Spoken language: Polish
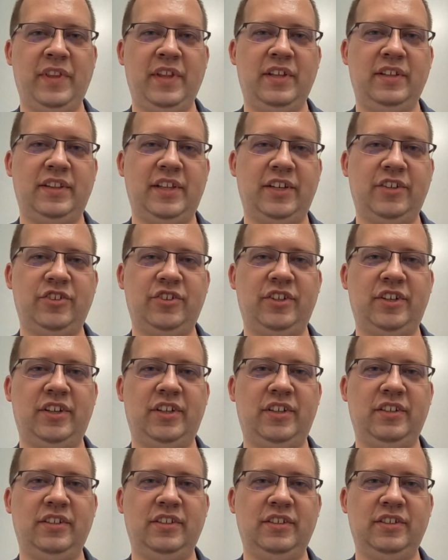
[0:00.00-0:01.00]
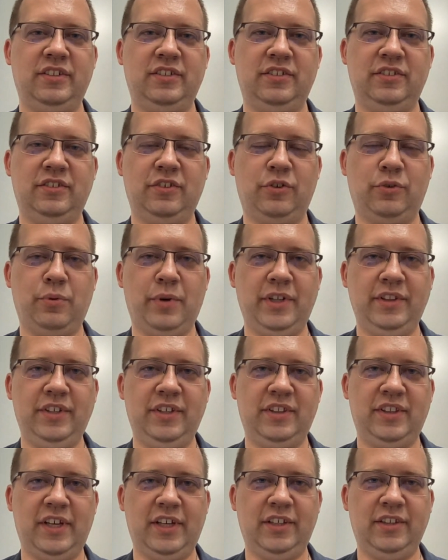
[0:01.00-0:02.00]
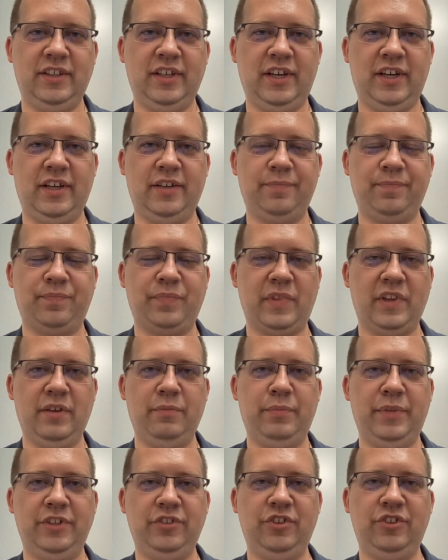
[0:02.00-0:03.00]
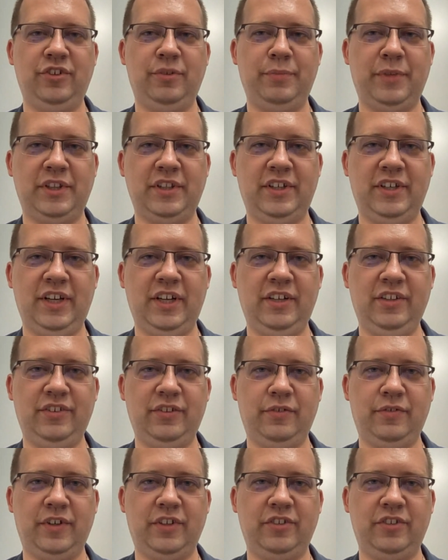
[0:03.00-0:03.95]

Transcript: Także dokładnie ta idea będzie się materializować